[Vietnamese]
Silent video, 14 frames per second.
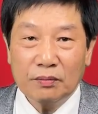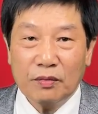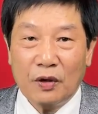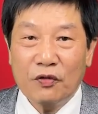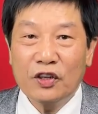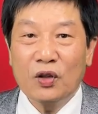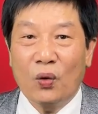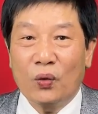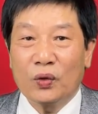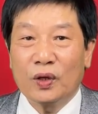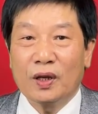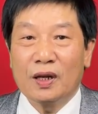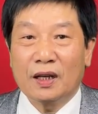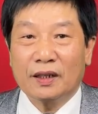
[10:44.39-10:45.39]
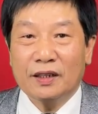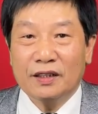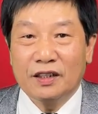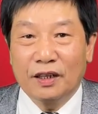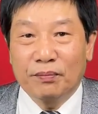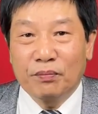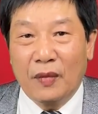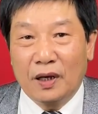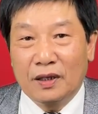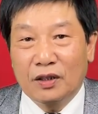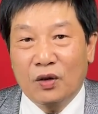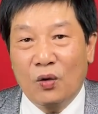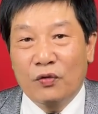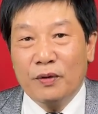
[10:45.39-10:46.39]
mà ví dụ như là cái dịch bệnh
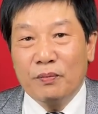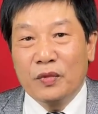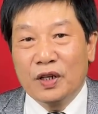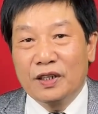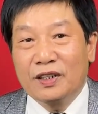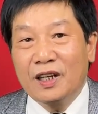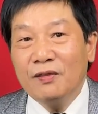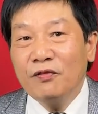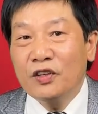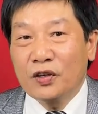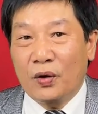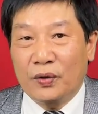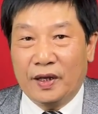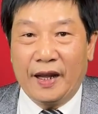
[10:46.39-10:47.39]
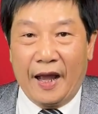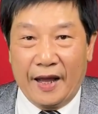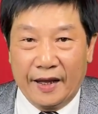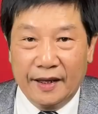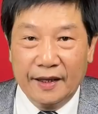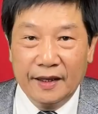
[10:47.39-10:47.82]
Covid-19 vừa rồi chẳng hạn